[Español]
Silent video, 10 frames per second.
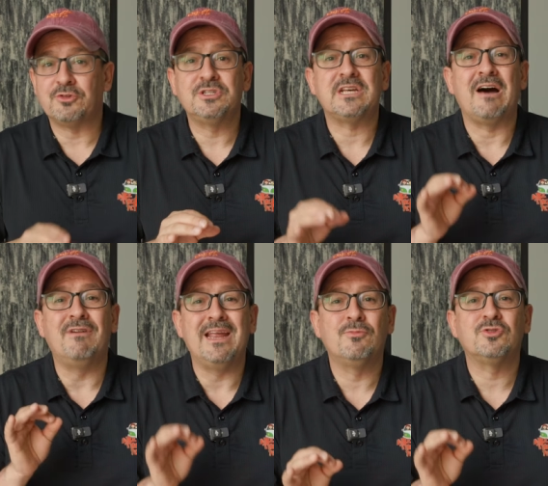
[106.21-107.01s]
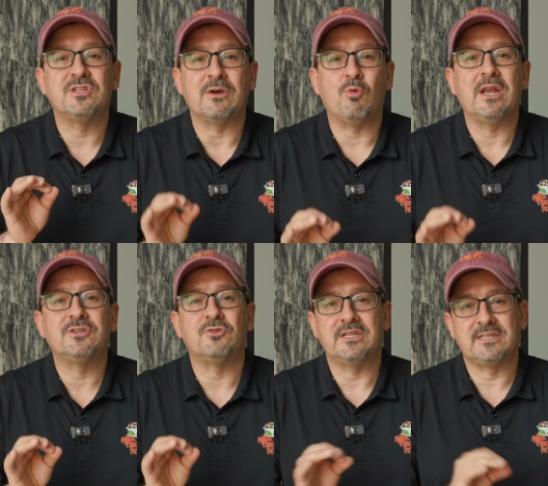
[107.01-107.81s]
Entonces hablemos de
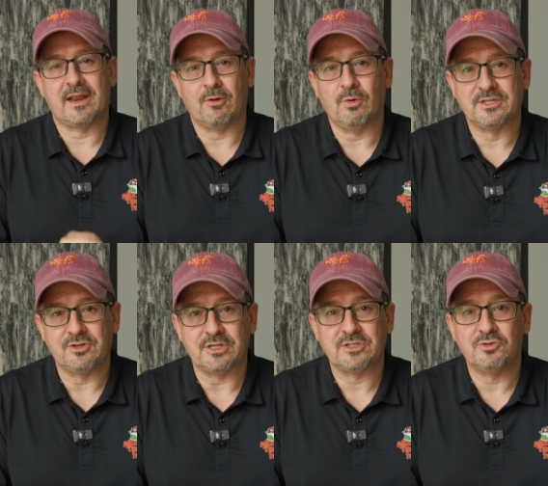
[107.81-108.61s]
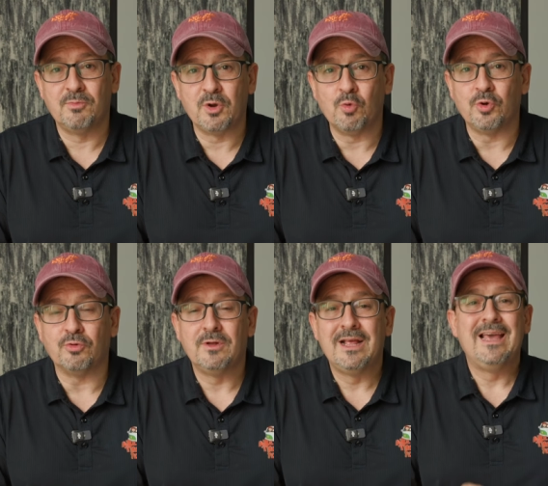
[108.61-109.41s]
cuáles son estas regulaciones. Número uno,